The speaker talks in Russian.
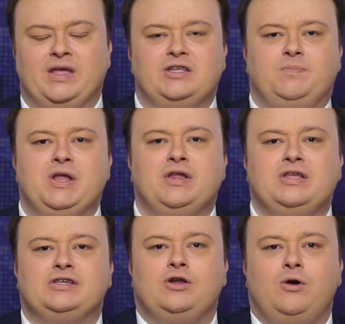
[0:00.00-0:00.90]
Теперь
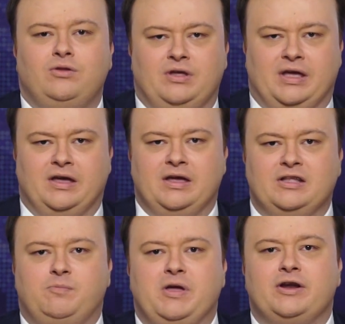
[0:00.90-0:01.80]
не зеленые,
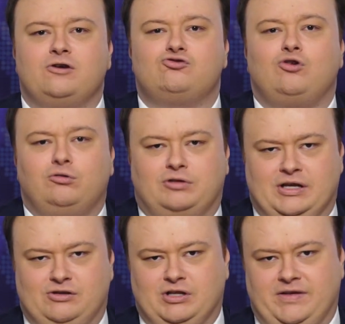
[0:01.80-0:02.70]
теперь
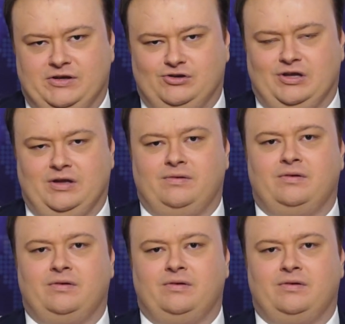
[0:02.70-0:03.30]
желтые человечки.